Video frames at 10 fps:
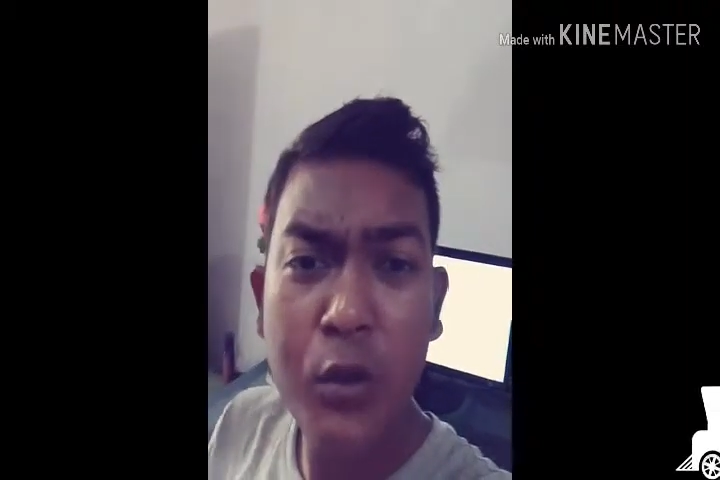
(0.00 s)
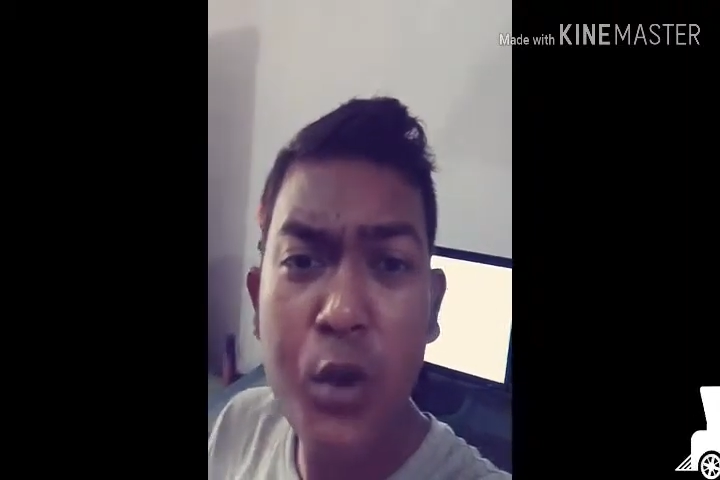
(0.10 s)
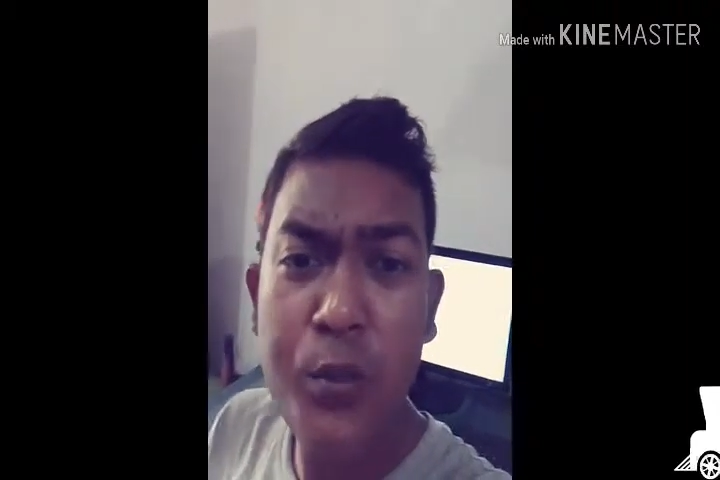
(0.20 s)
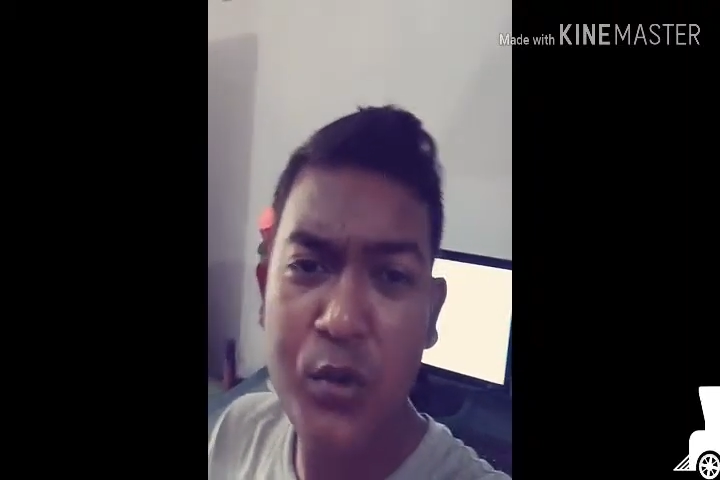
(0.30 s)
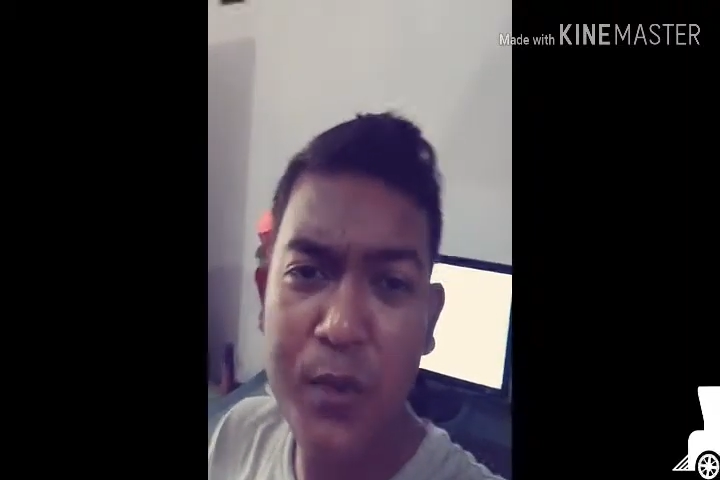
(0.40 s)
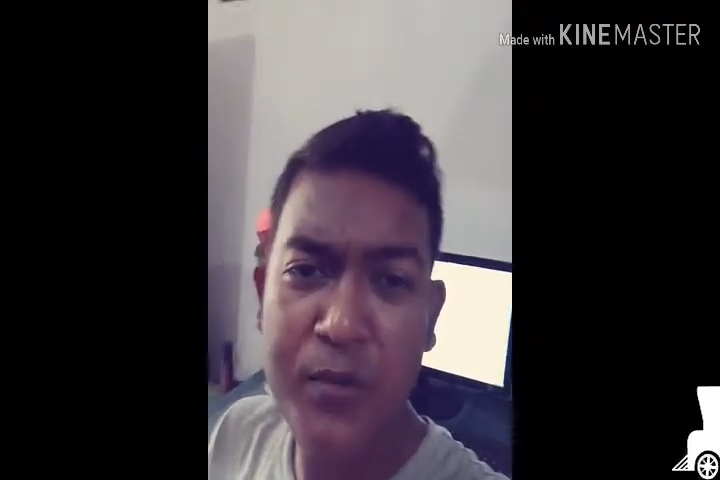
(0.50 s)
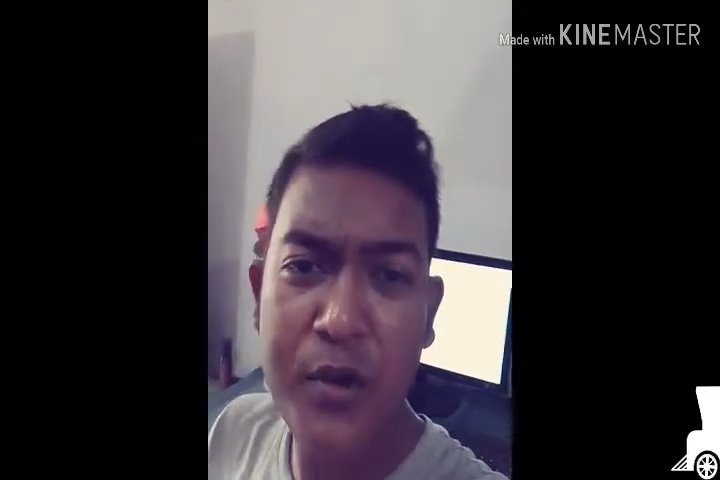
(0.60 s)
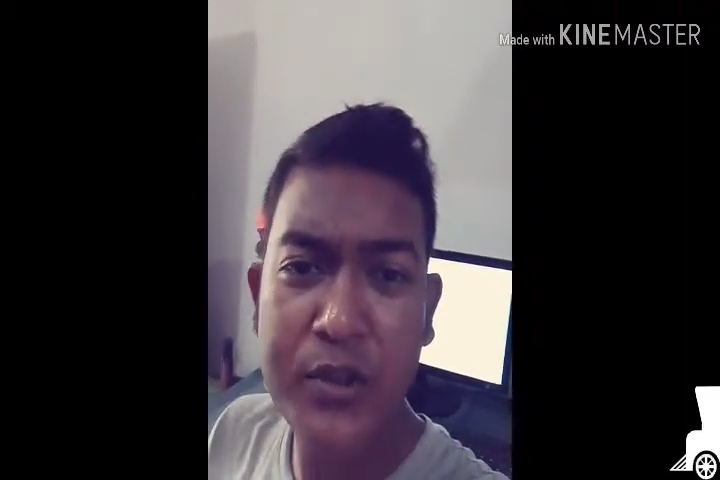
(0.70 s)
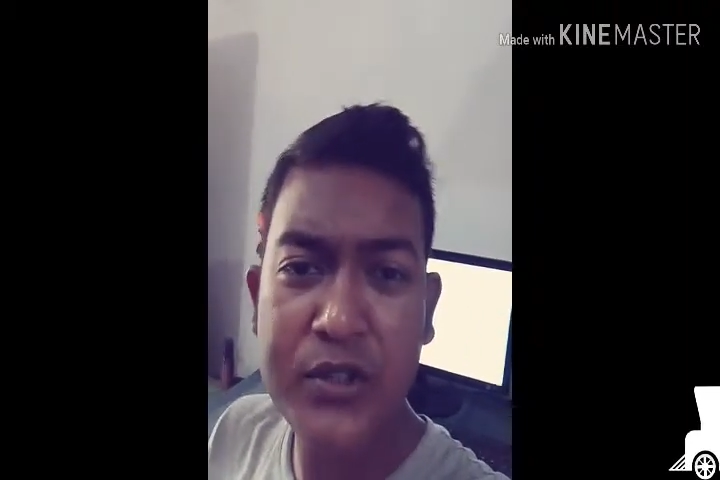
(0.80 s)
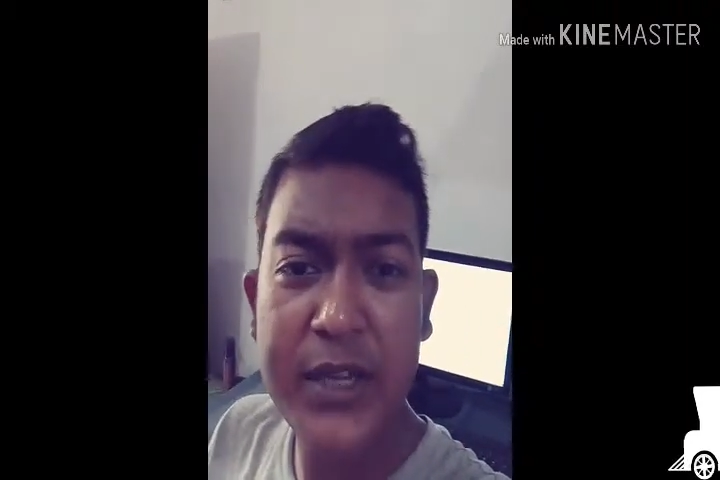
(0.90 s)
খুব কম
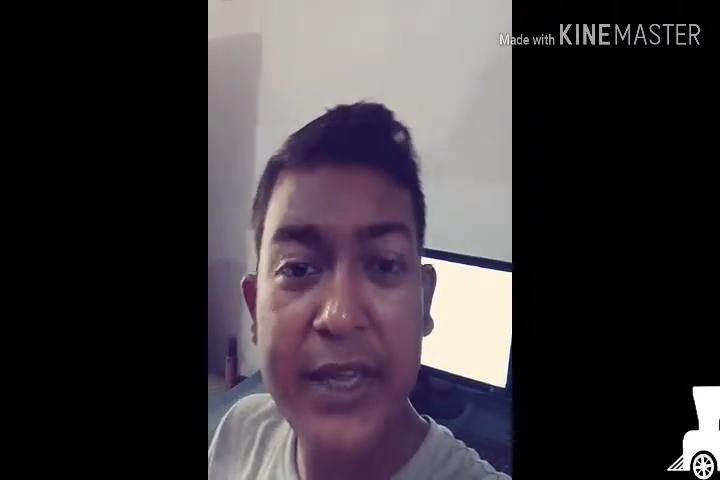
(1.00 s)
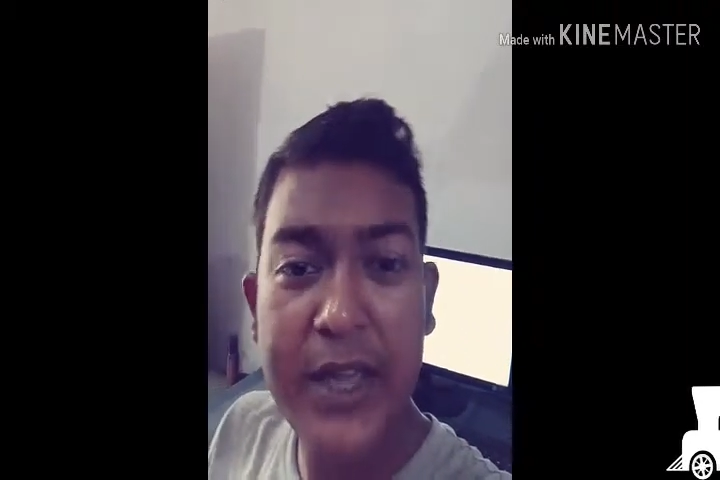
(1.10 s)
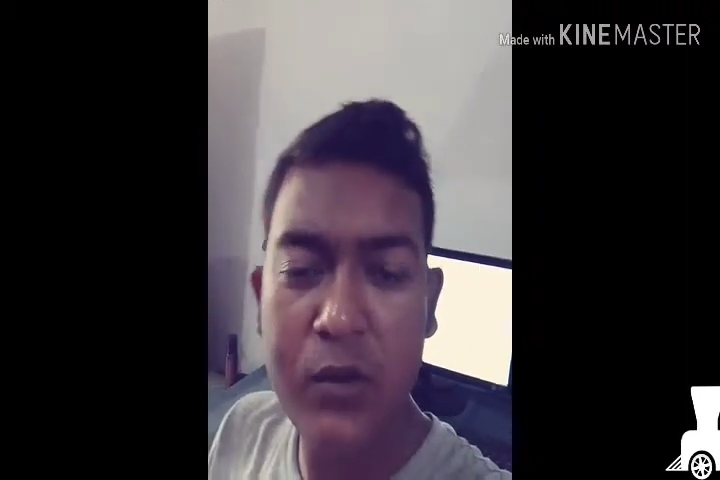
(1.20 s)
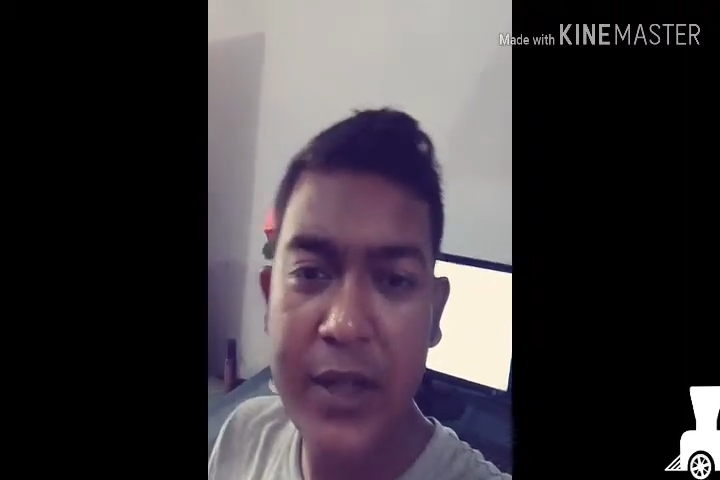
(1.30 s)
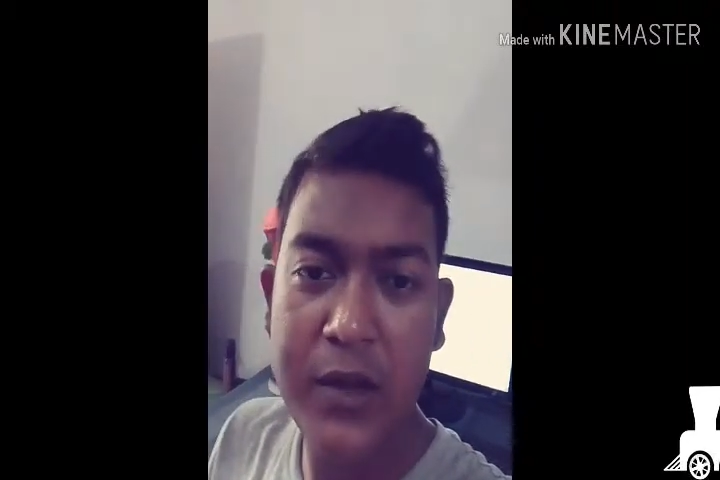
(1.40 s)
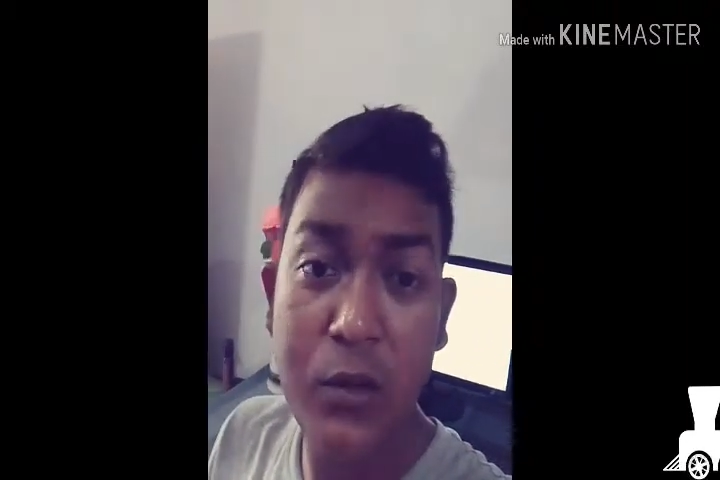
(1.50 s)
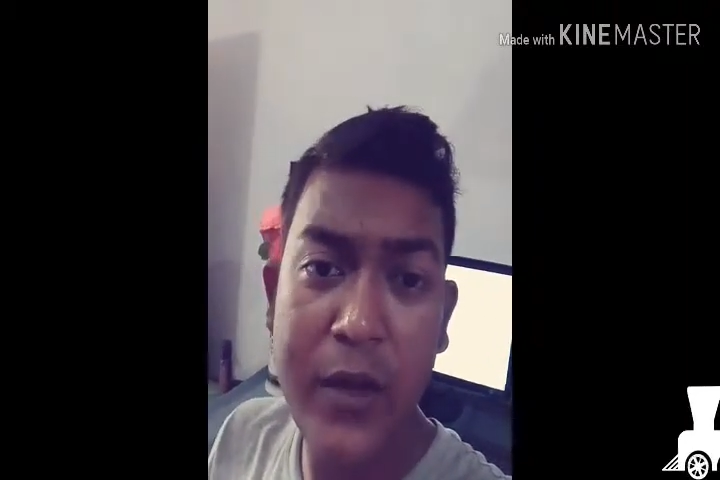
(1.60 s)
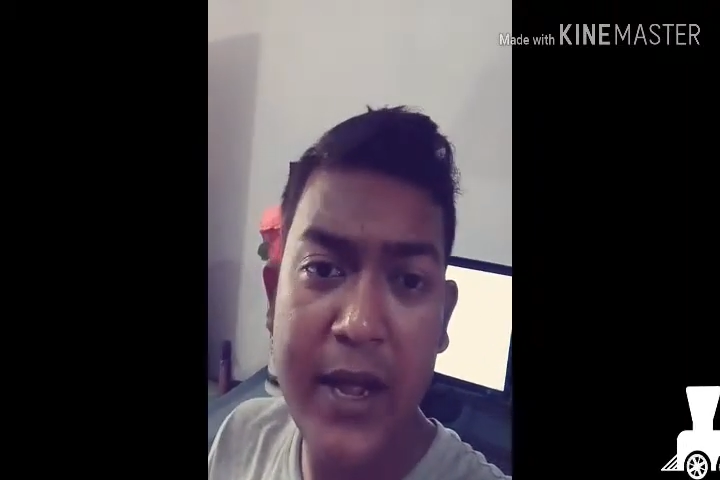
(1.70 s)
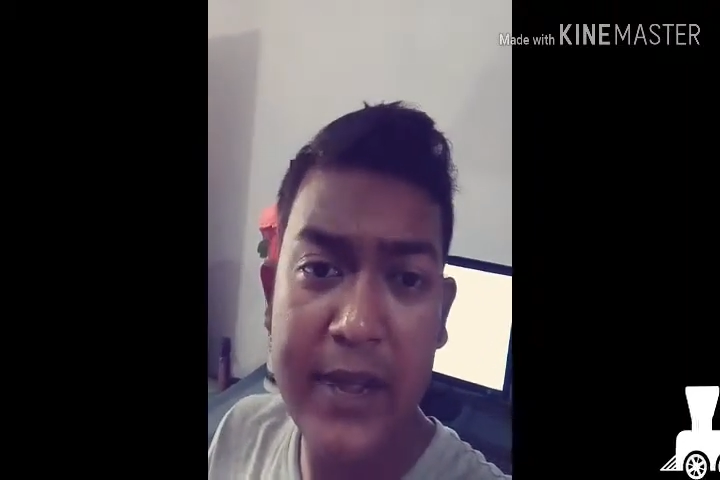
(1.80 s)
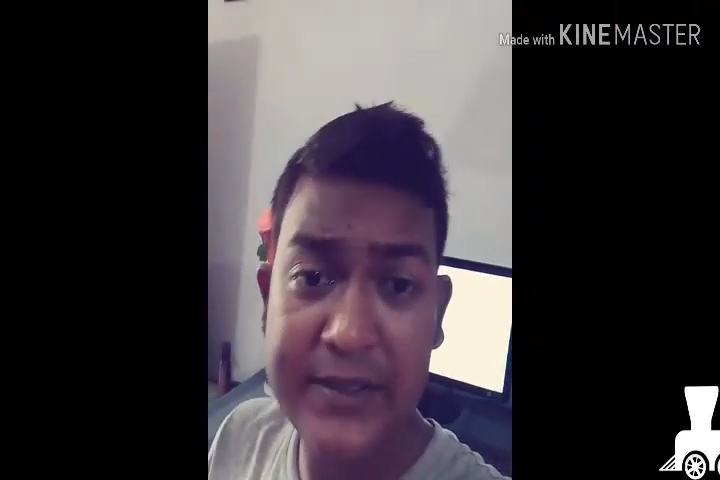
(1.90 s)
খরচে কি করে
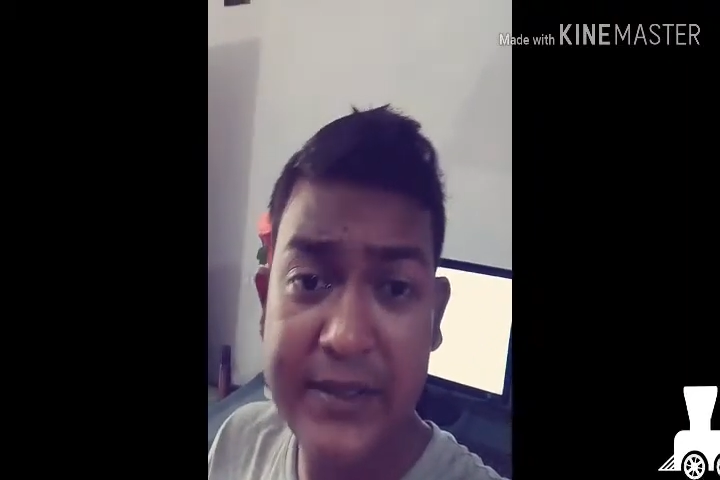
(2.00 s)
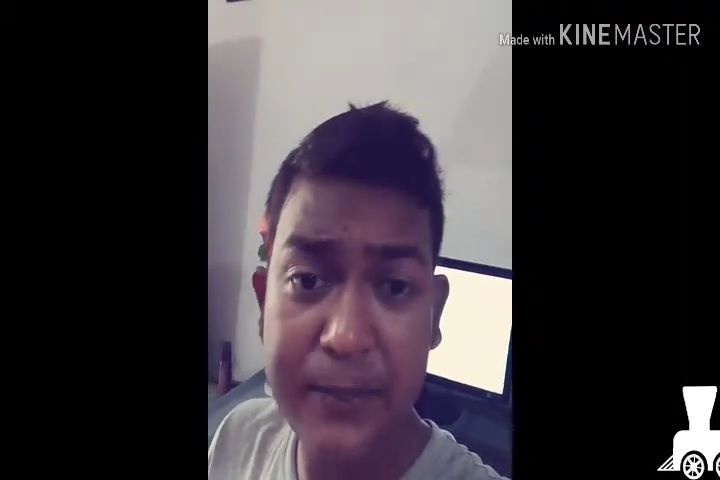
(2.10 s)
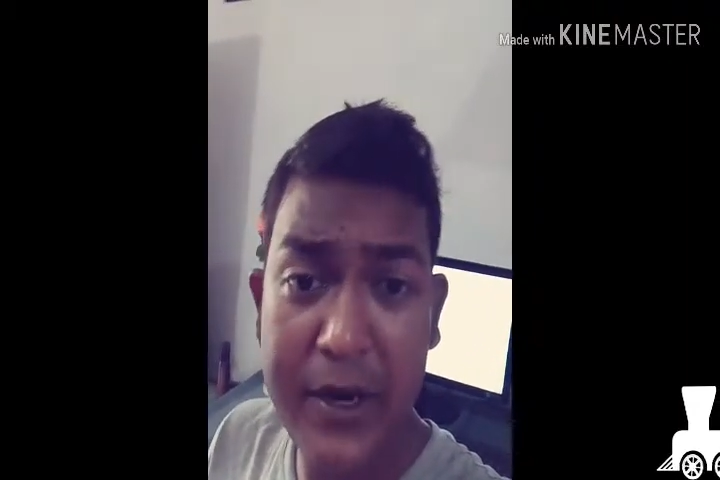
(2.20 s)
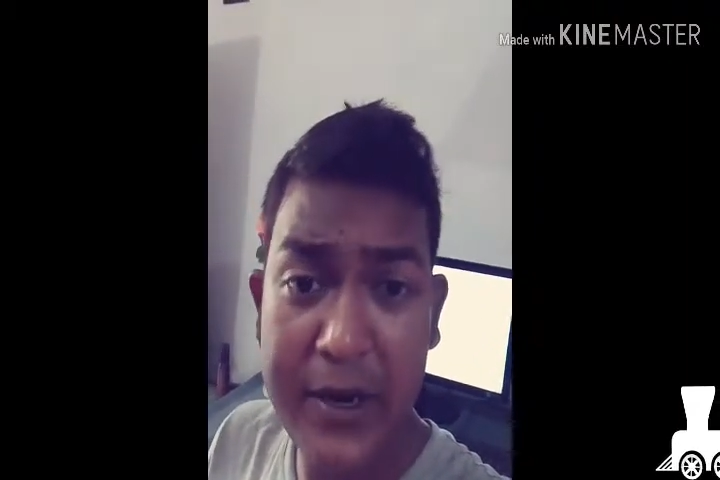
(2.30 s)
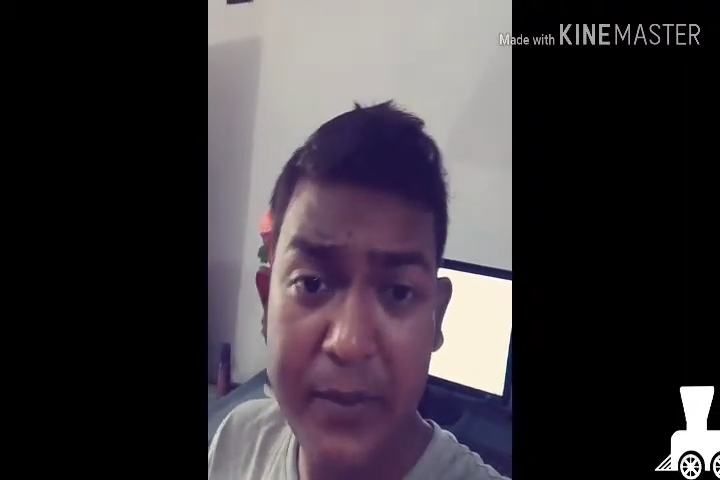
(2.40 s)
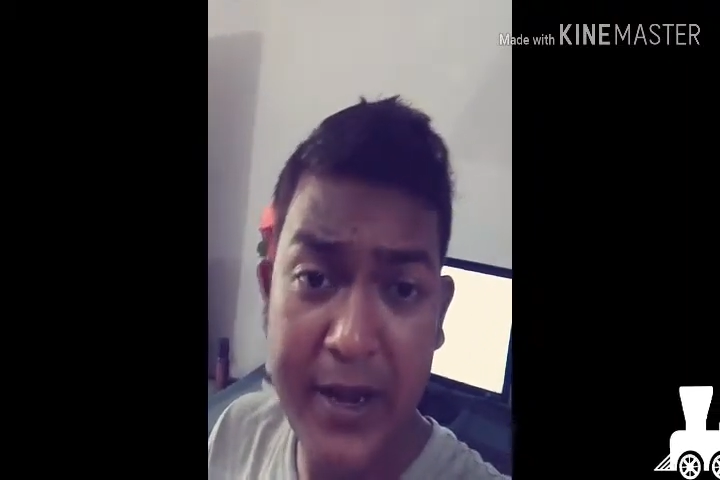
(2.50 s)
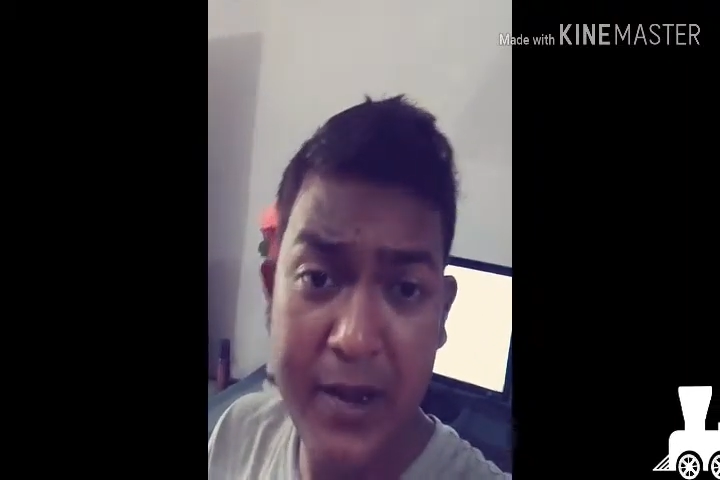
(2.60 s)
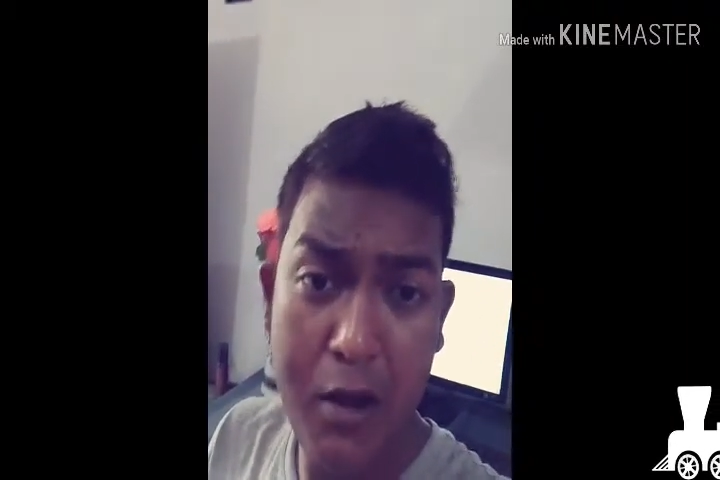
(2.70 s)
ঘুরে আসতে পারবেন